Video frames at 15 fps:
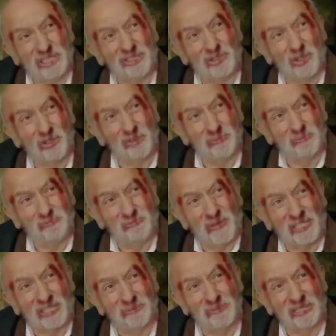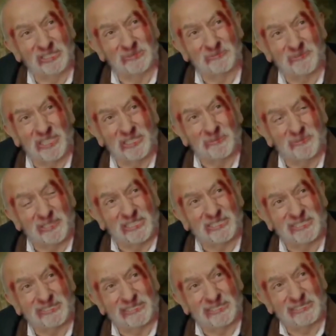Beni dövüp paramı alıp çalıp
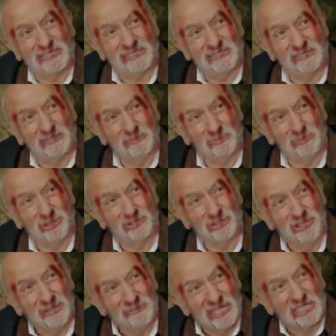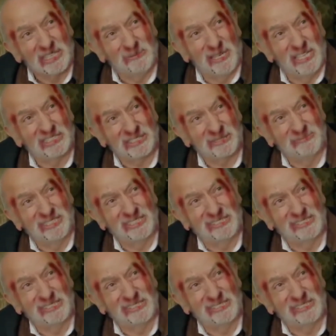kaçtılar. Bütün emekli maaşım